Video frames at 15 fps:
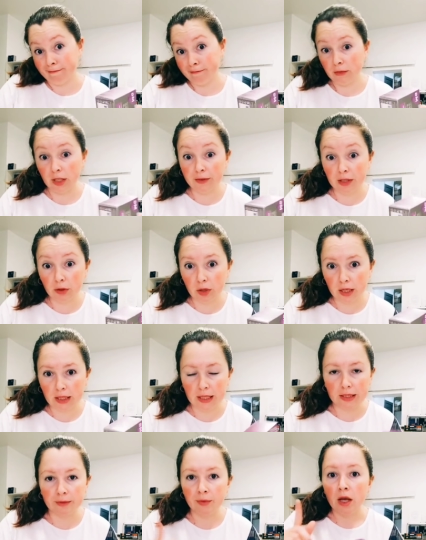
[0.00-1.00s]
Говорю как
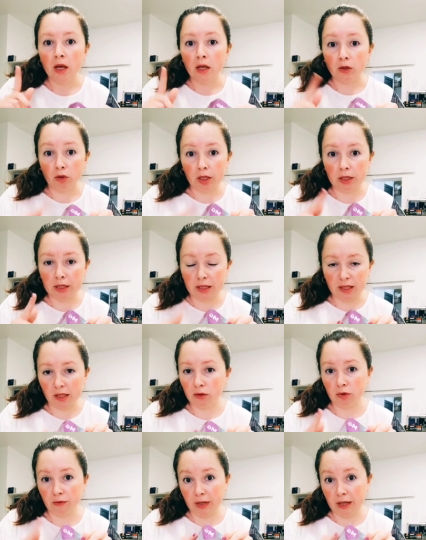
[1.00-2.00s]
есть. Только
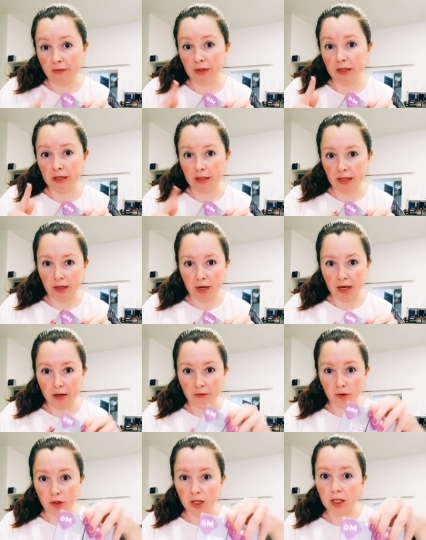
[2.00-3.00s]
цитрат усваивается нормально.
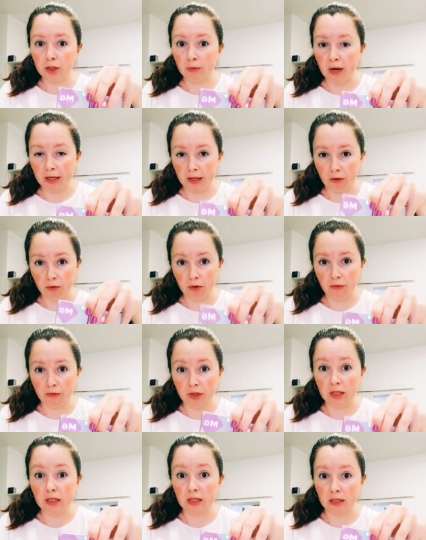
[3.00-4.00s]
Вот наш магний, он
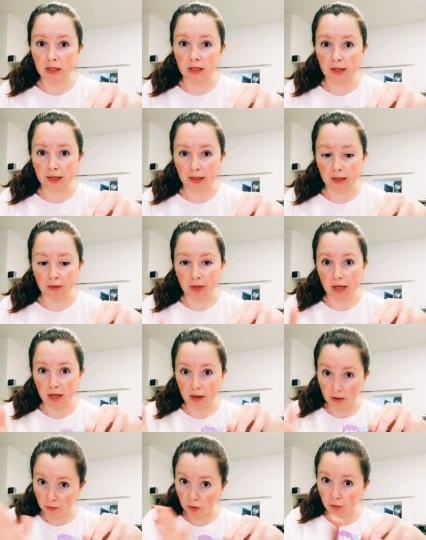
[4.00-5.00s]
видит цитрата,
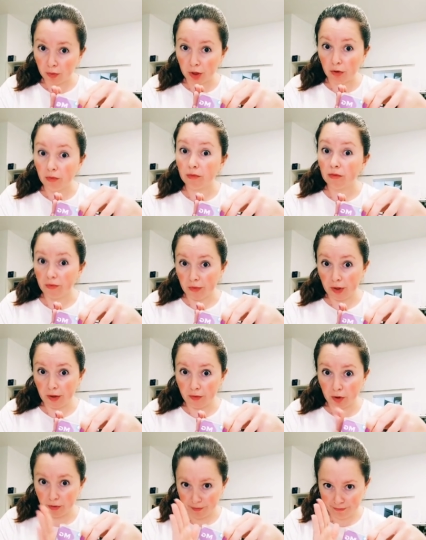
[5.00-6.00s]
поэтому берем
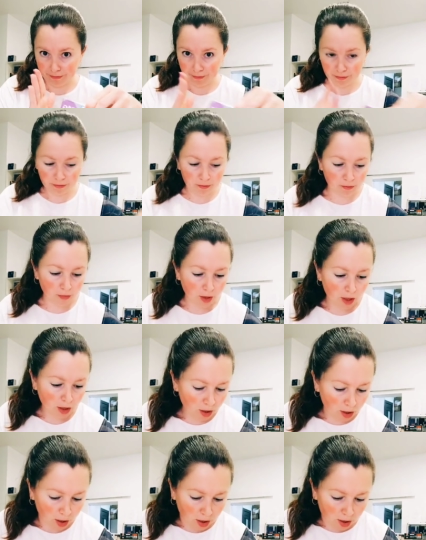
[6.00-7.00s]
его. Угу.
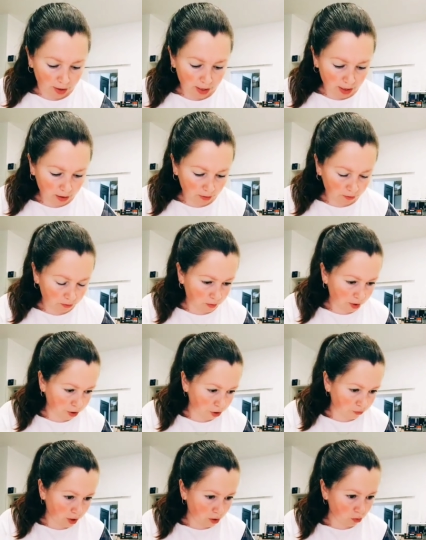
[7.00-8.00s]
Так,
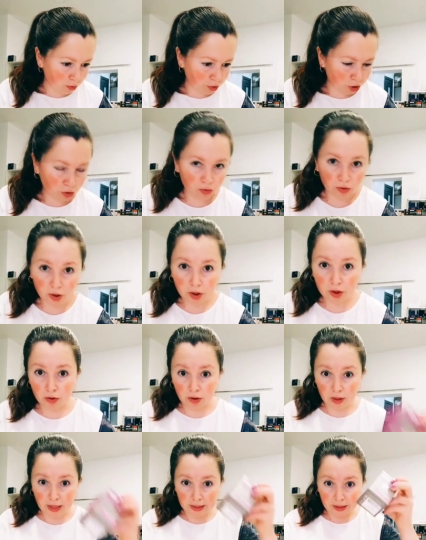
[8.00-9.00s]
значит, в коробочку
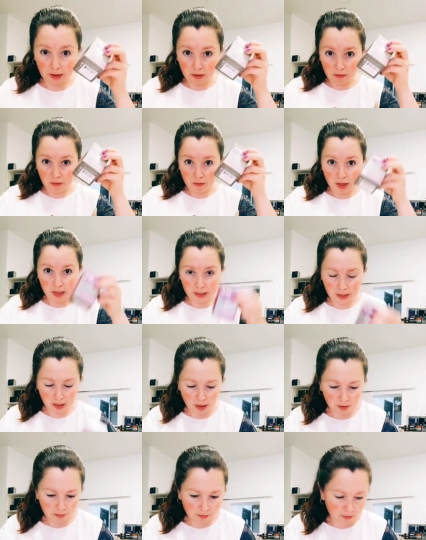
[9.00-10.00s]
идет один
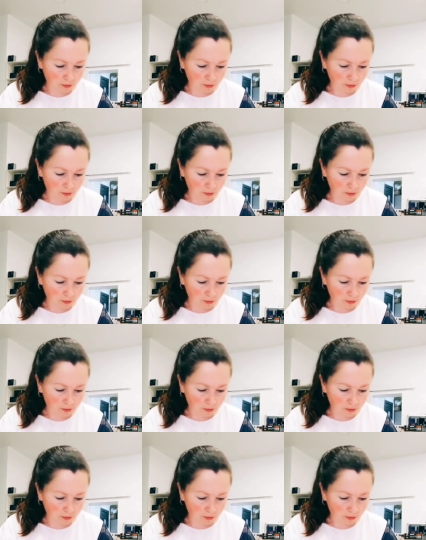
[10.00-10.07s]
магний,